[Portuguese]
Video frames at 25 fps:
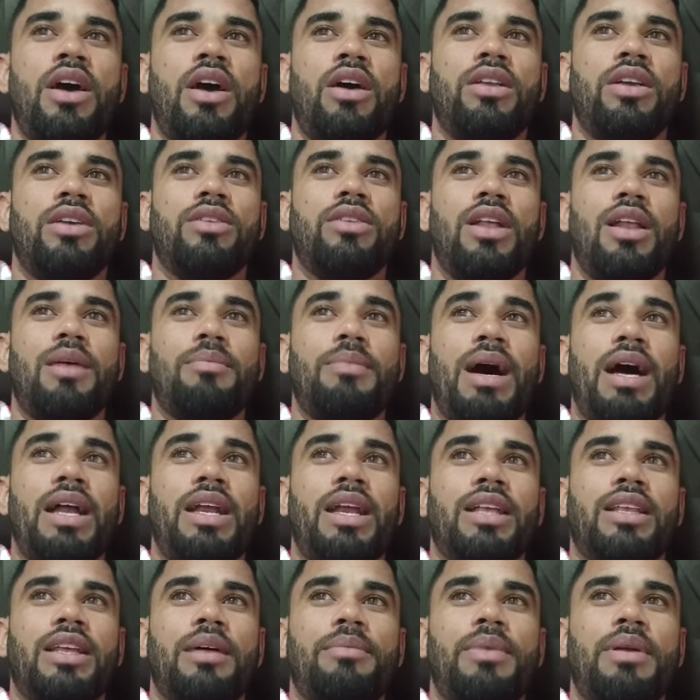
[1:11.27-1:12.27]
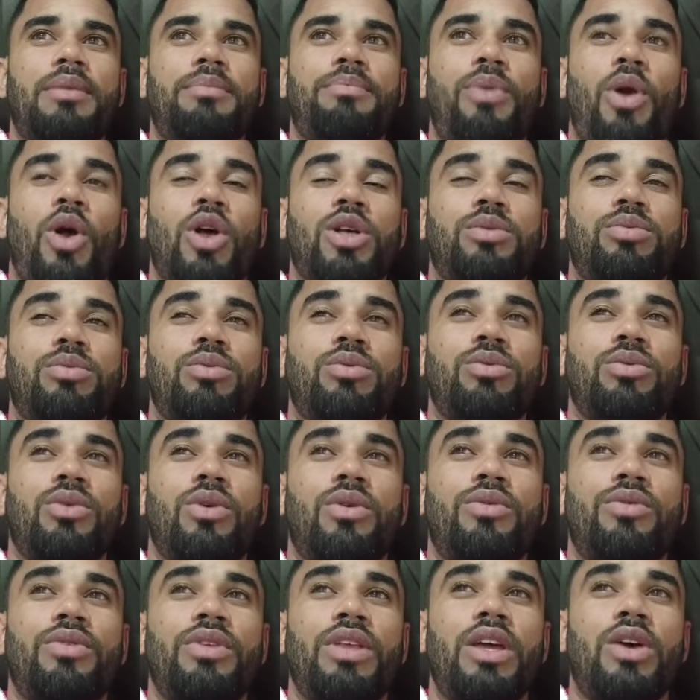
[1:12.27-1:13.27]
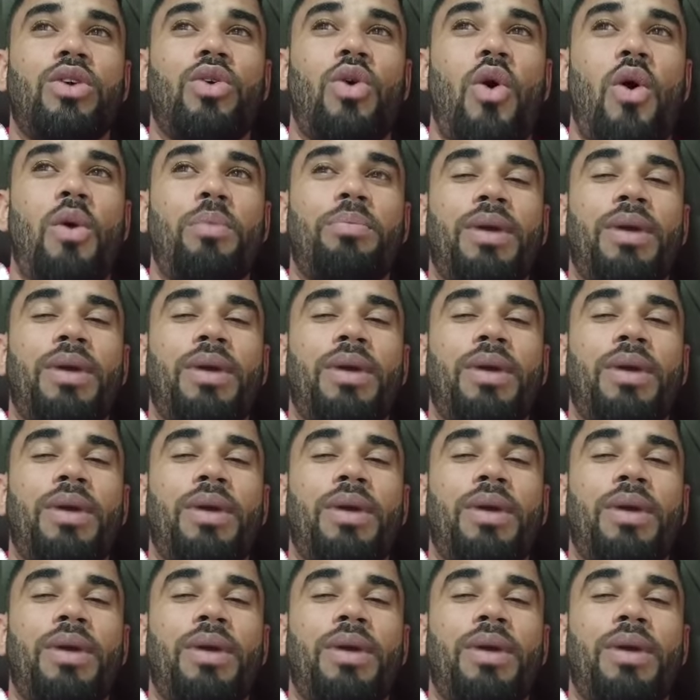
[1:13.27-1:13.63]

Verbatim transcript: Eu digo, Dona Maria, tá bem próximo do novo Nikon.